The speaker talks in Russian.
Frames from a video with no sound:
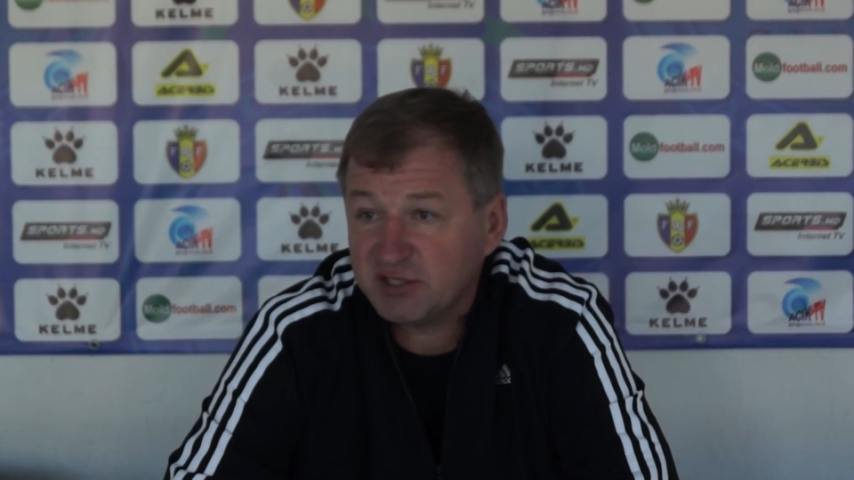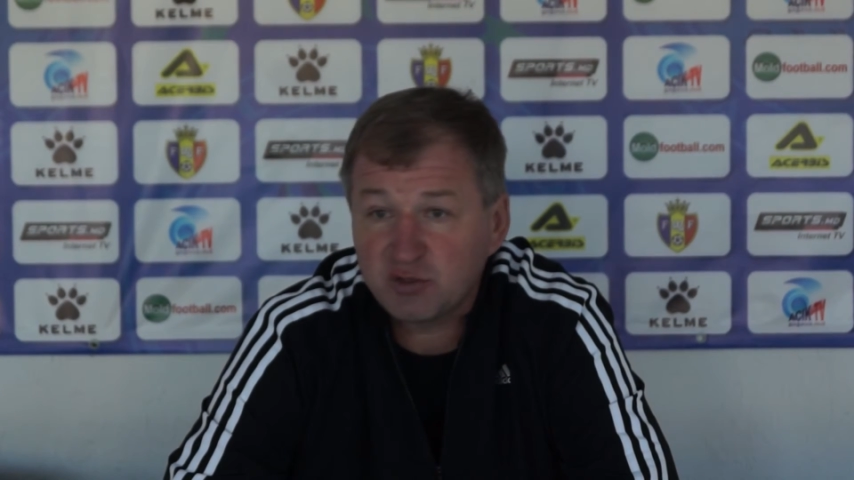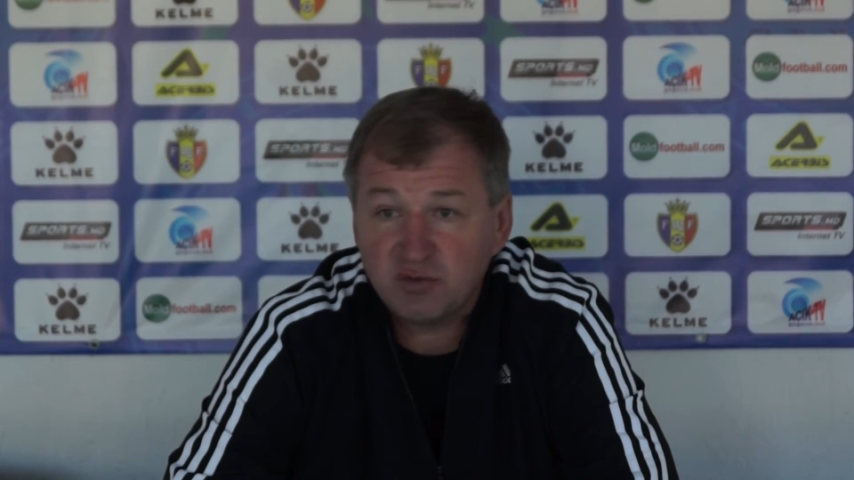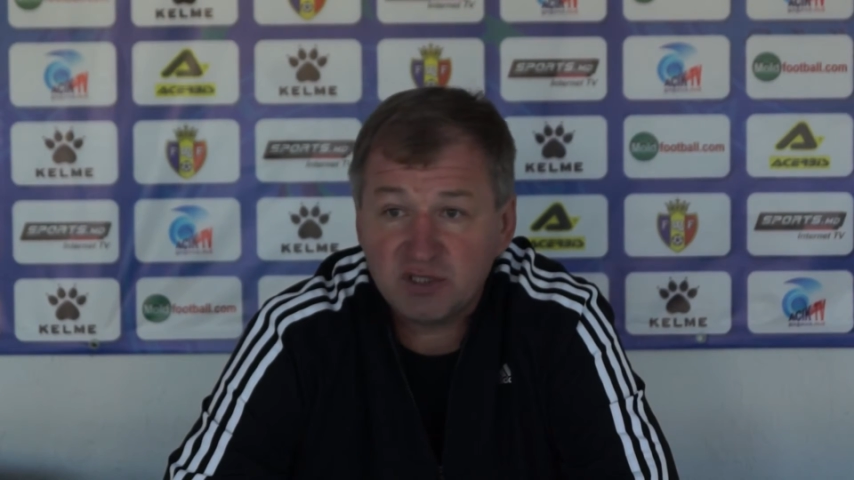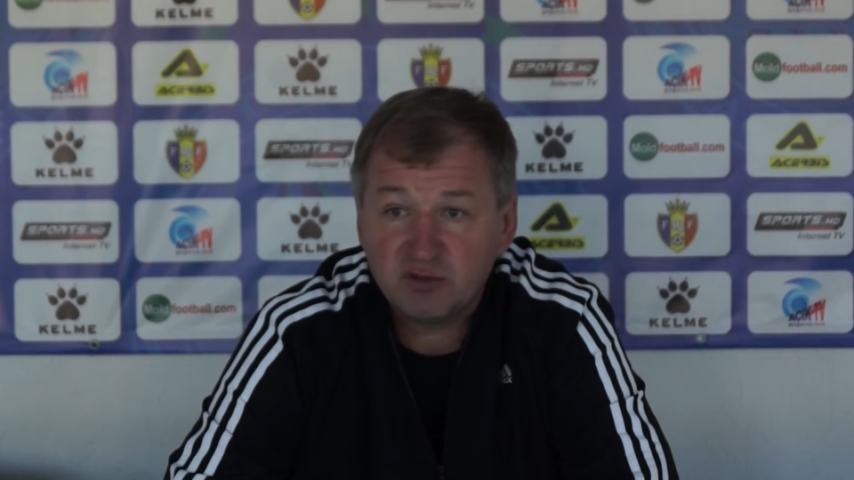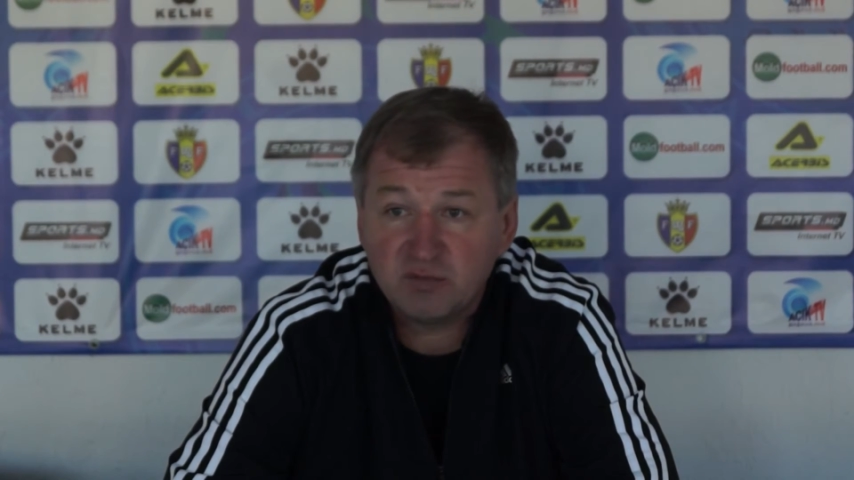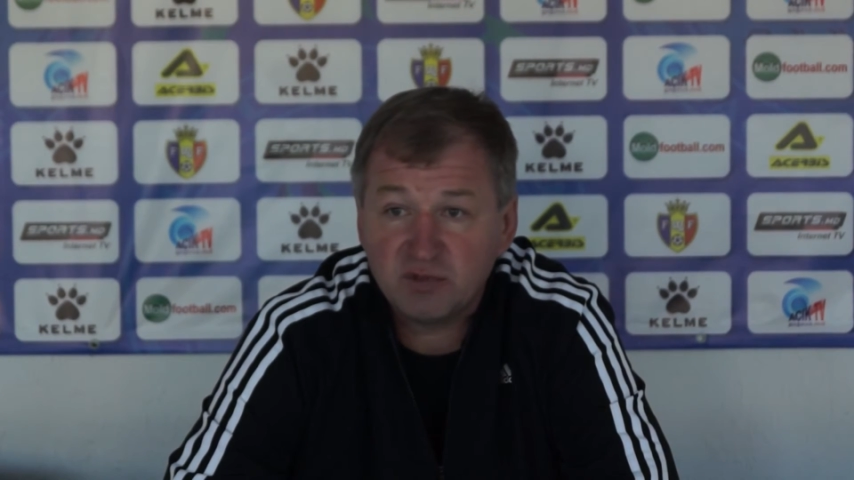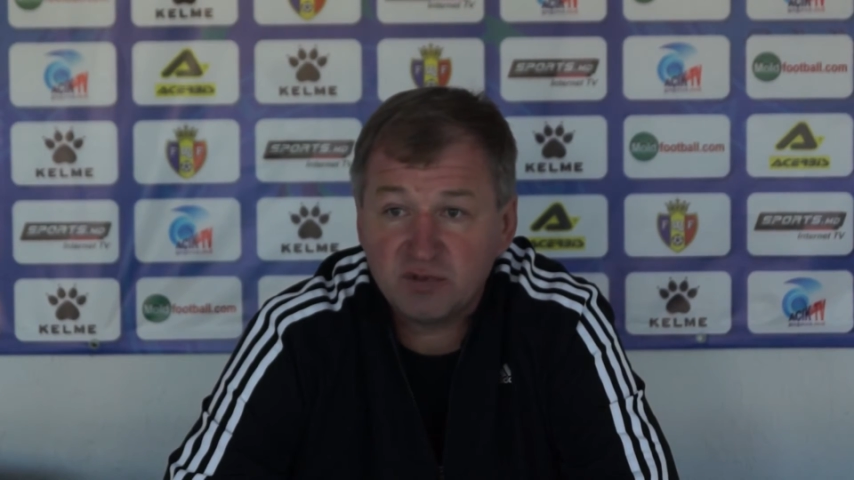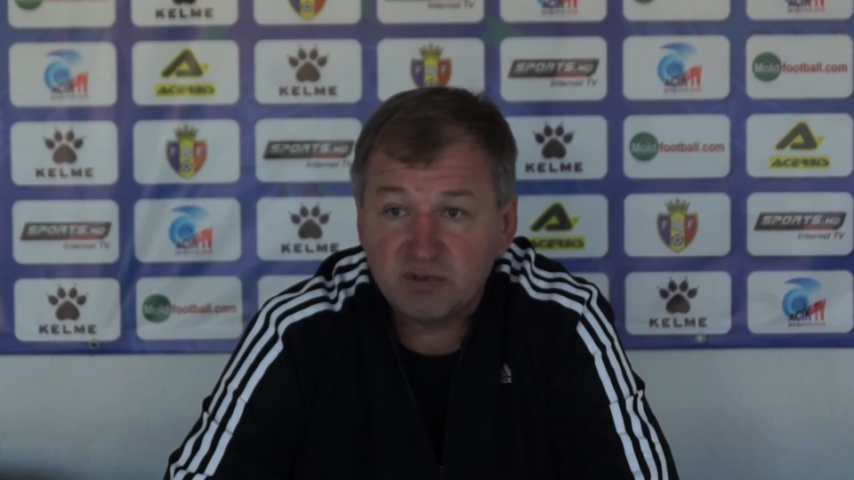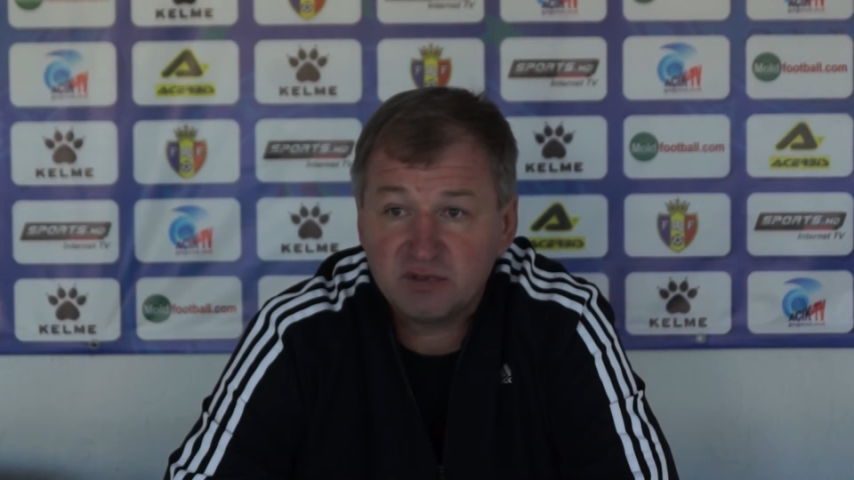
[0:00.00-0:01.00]
очко, я
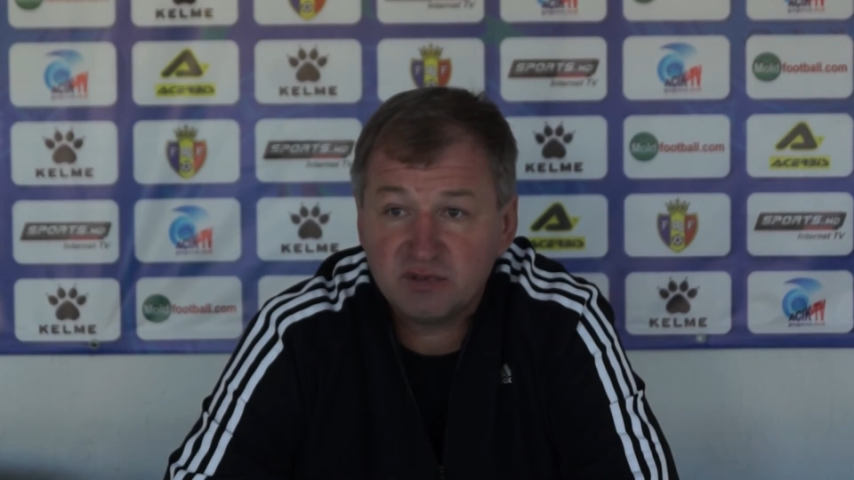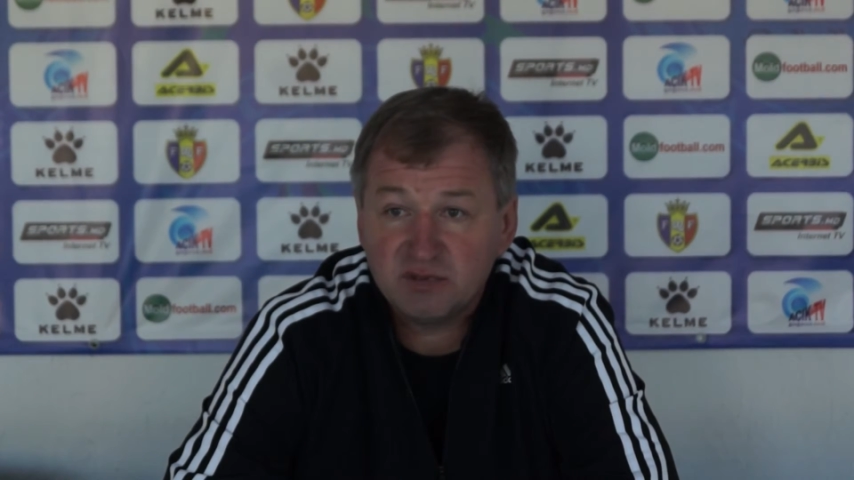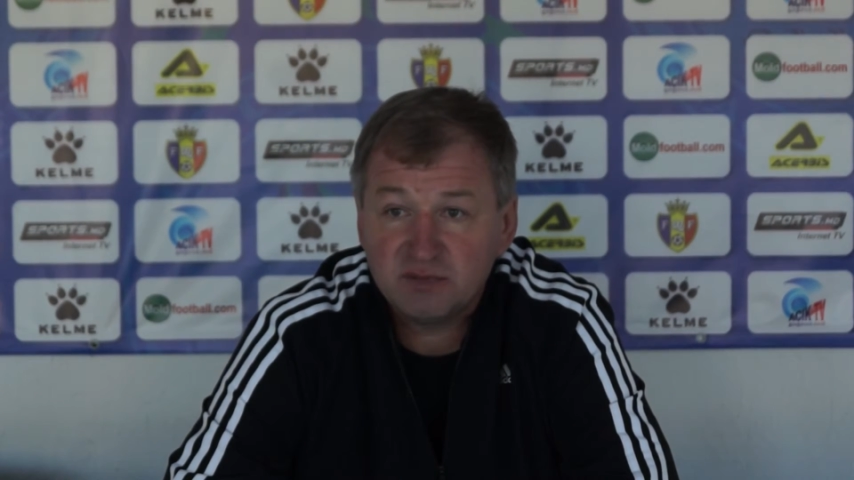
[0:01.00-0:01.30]
думаю,